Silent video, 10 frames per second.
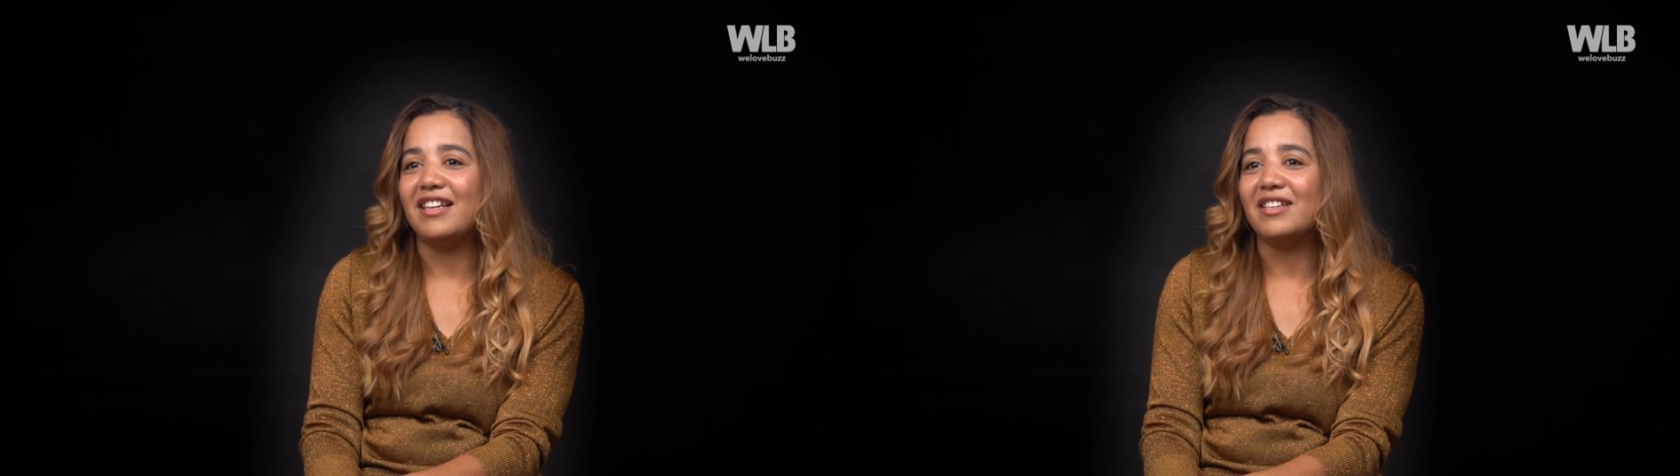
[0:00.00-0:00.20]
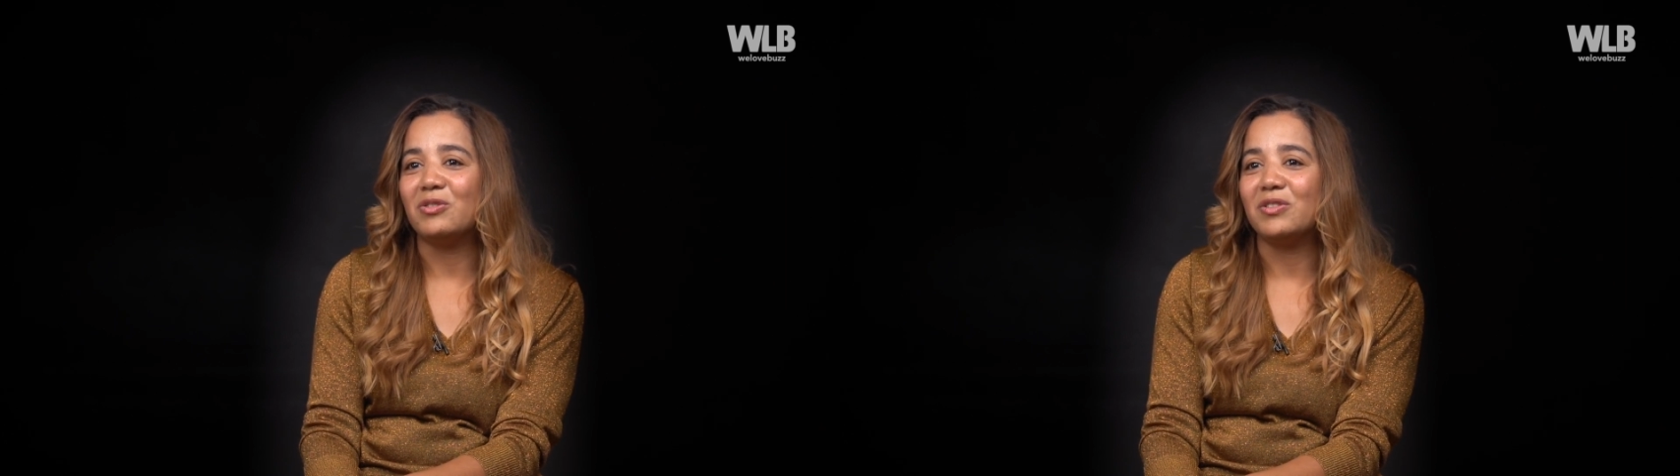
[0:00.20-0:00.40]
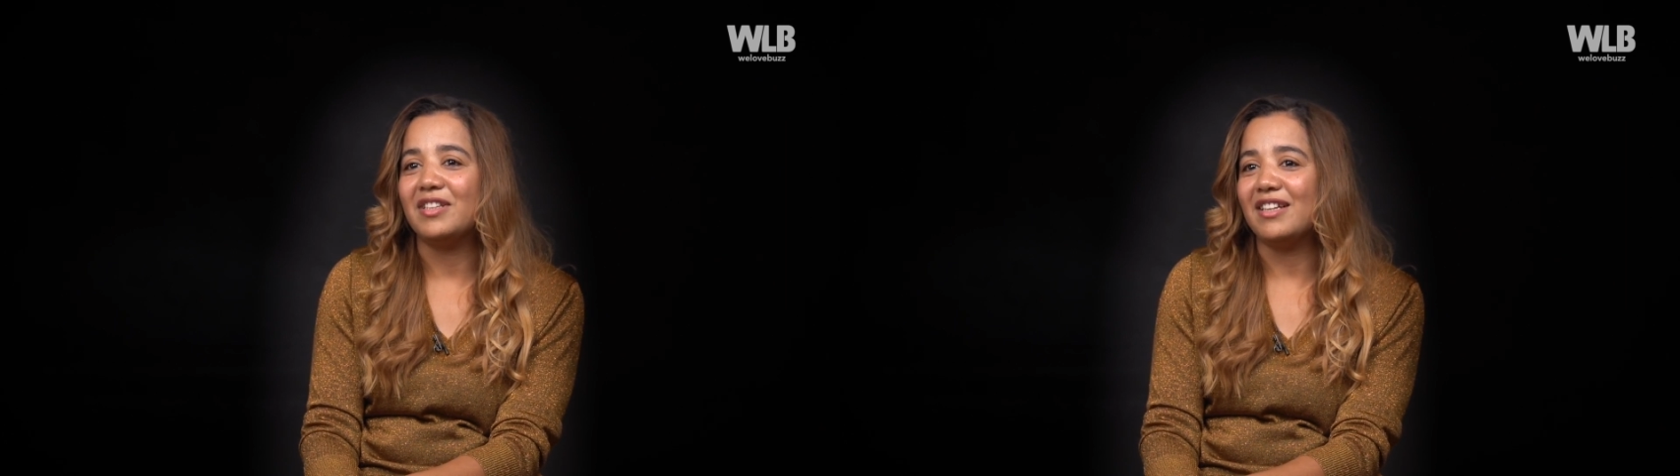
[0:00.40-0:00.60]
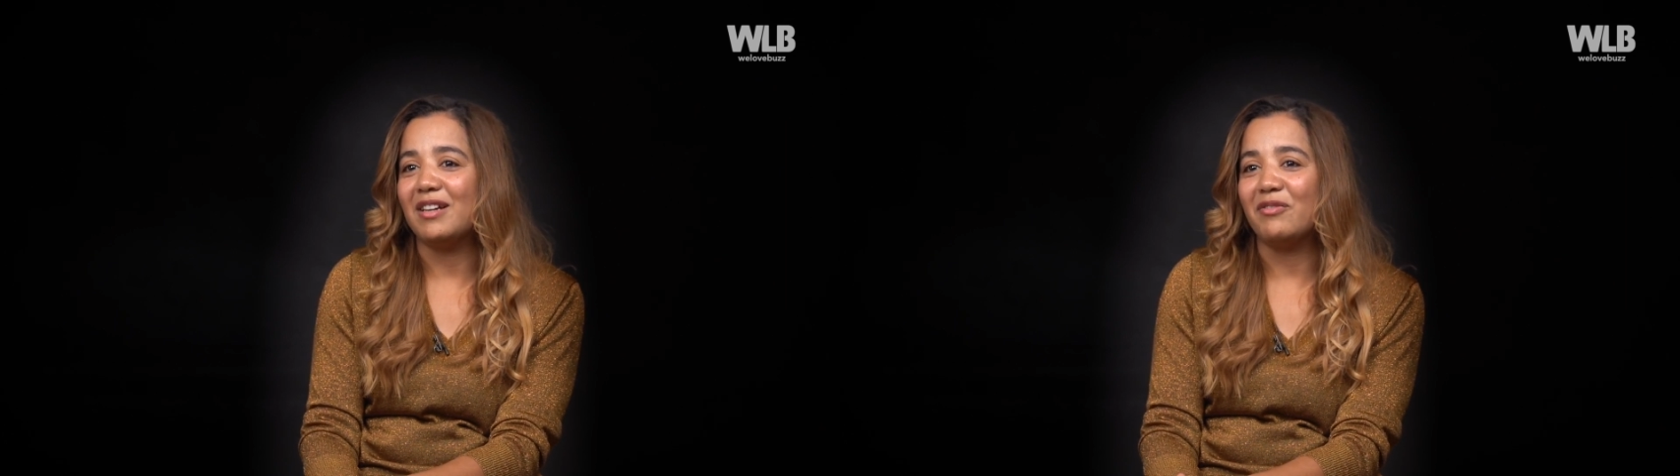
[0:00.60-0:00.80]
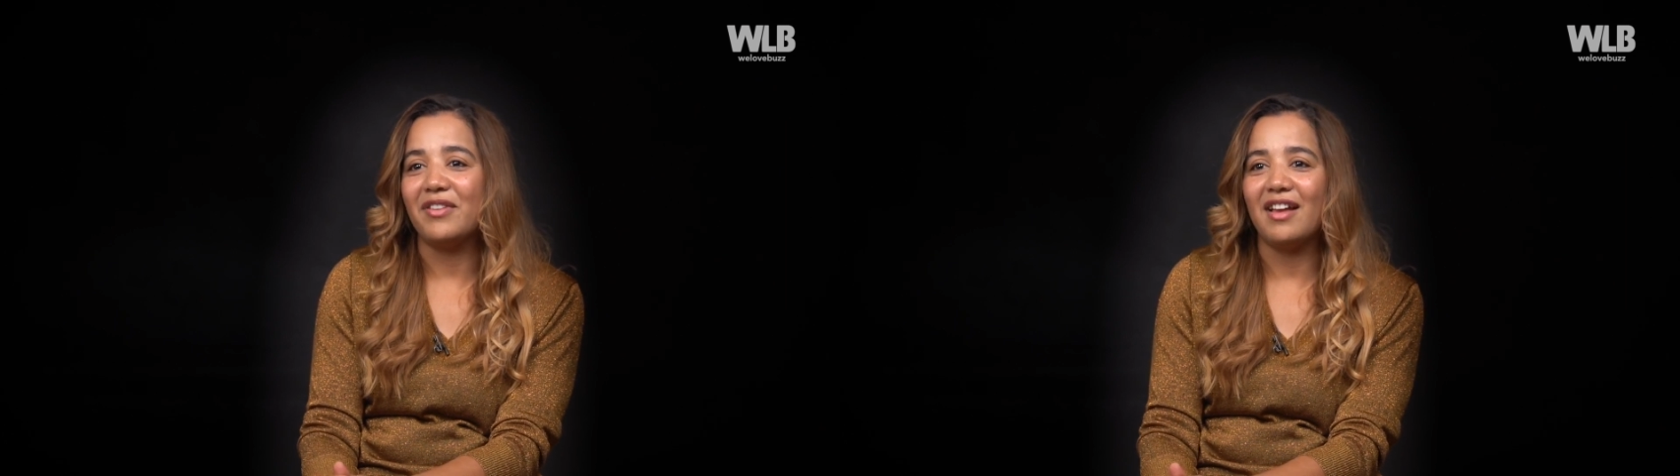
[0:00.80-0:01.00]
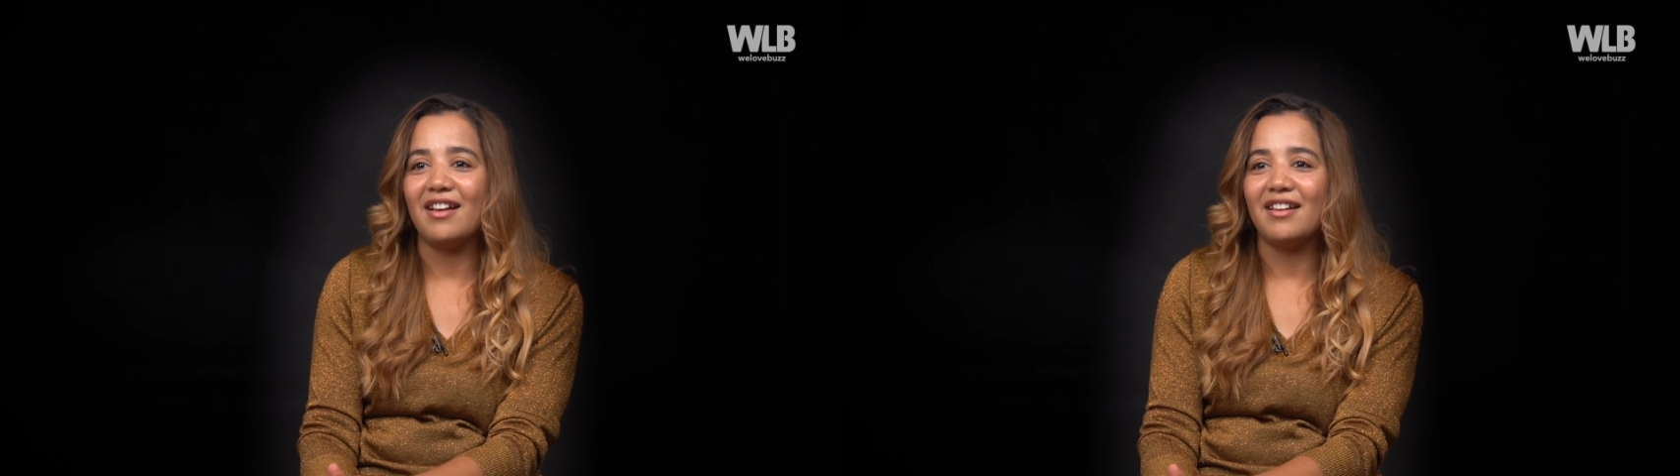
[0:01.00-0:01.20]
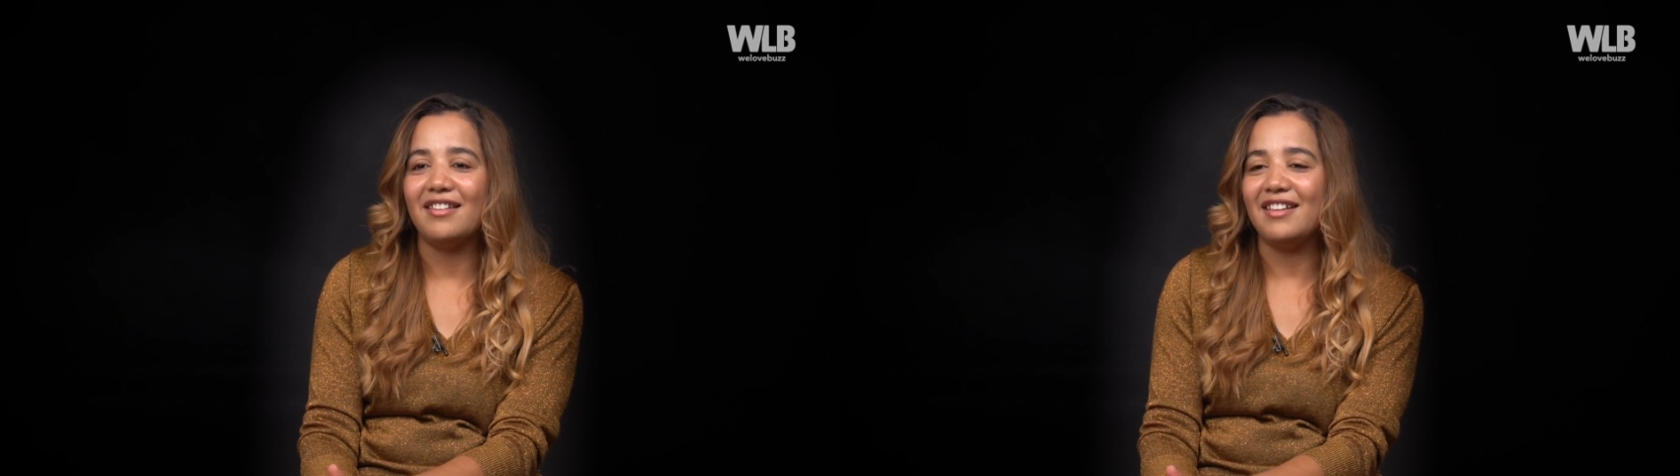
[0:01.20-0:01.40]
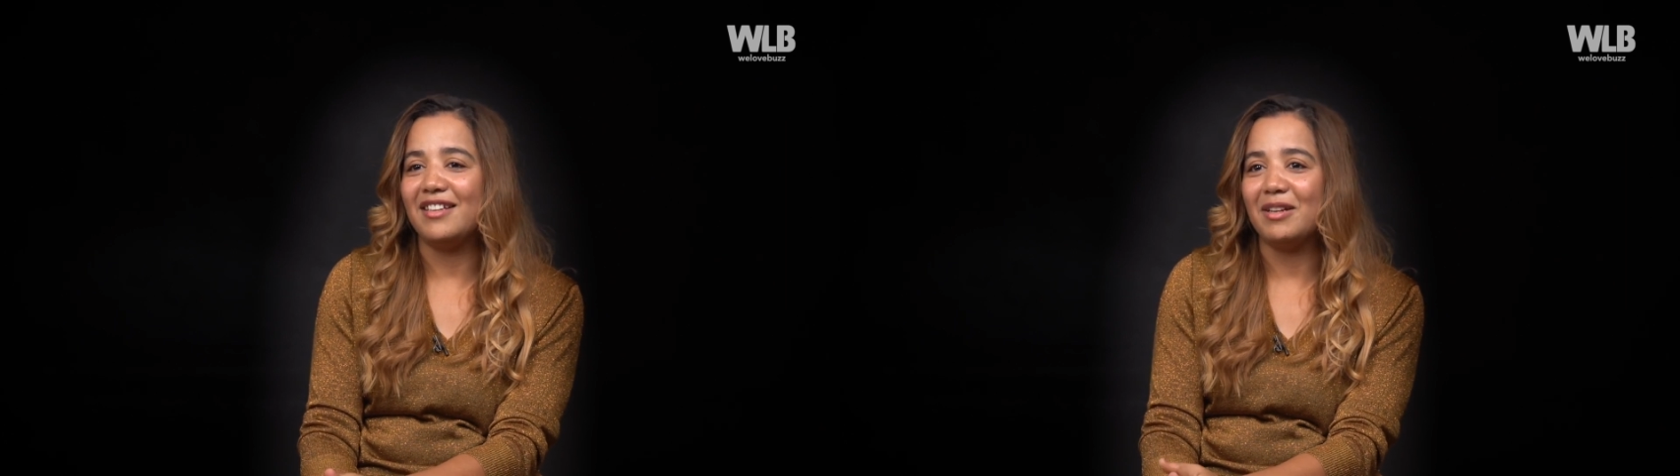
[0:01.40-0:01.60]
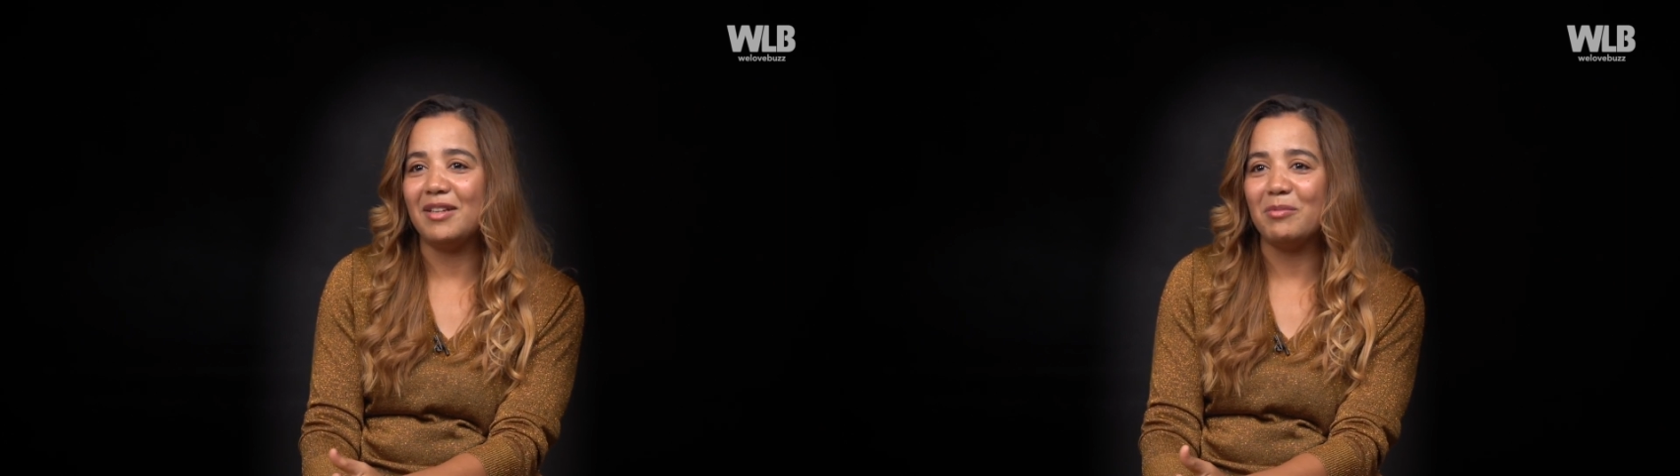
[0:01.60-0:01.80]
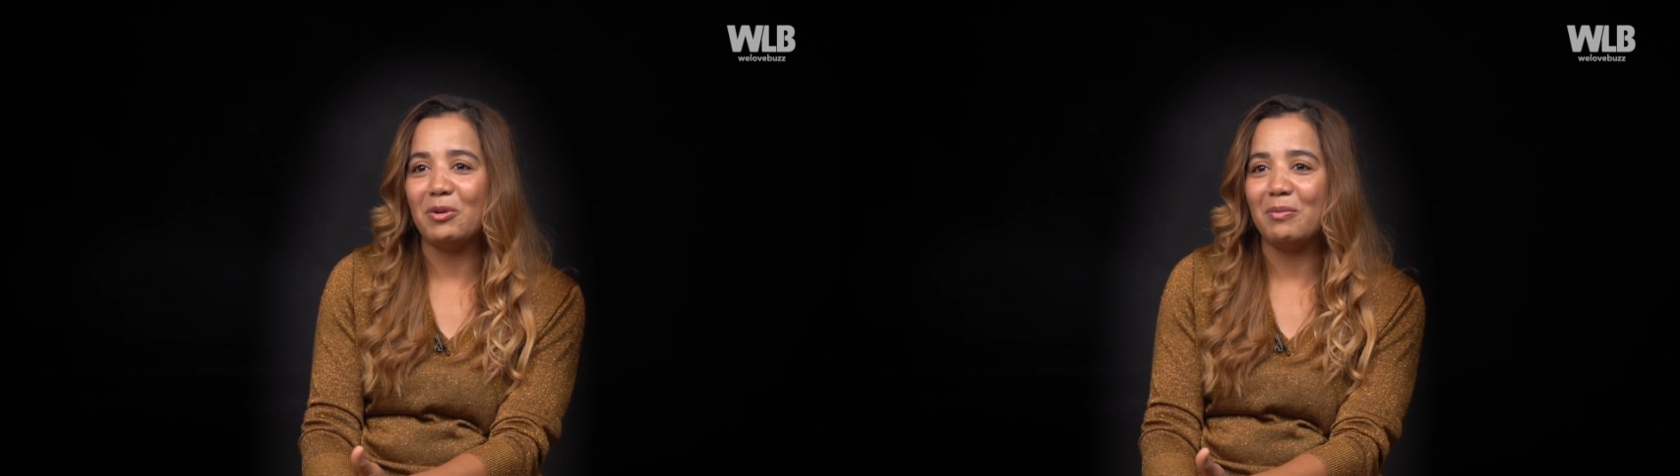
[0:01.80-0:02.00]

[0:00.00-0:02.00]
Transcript: لي زونديكاب فيها اللي هي ابن